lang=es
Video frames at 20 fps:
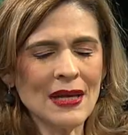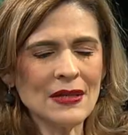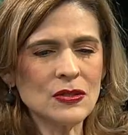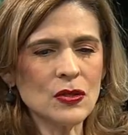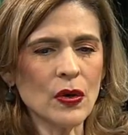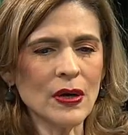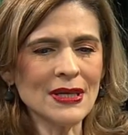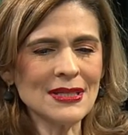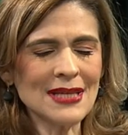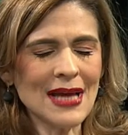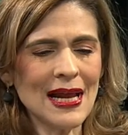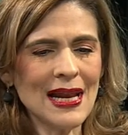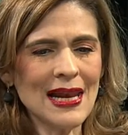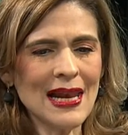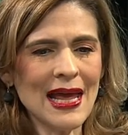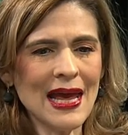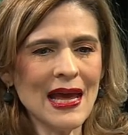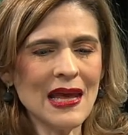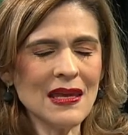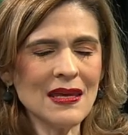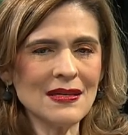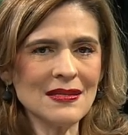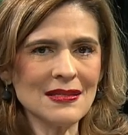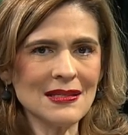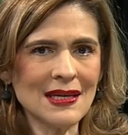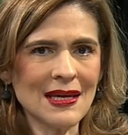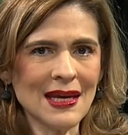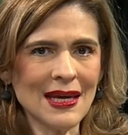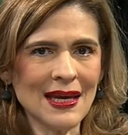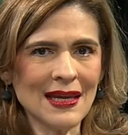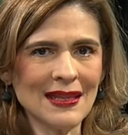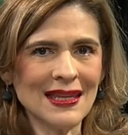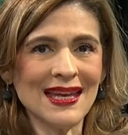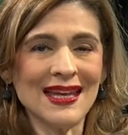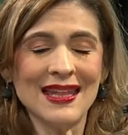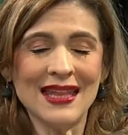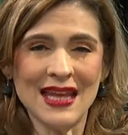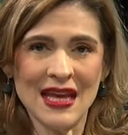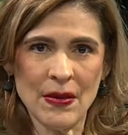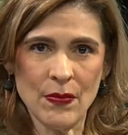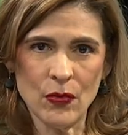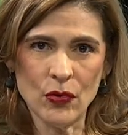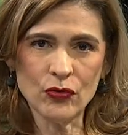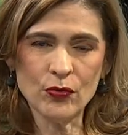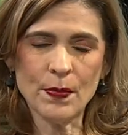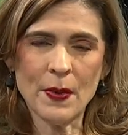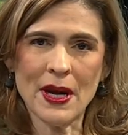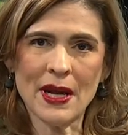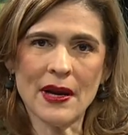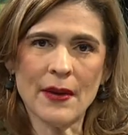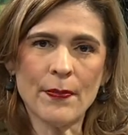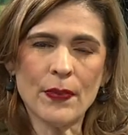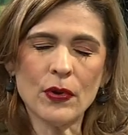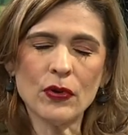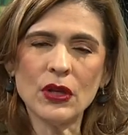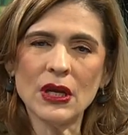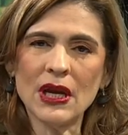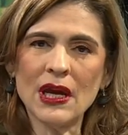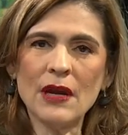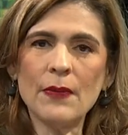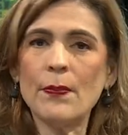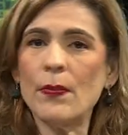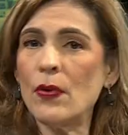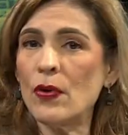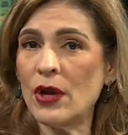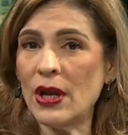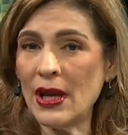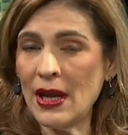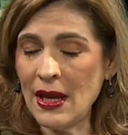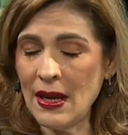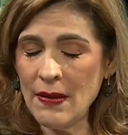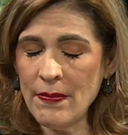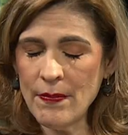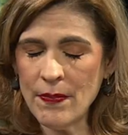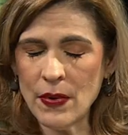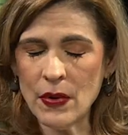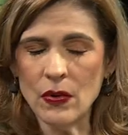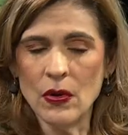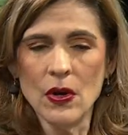son esas leyes que tenemos para proteger, por ejemplo,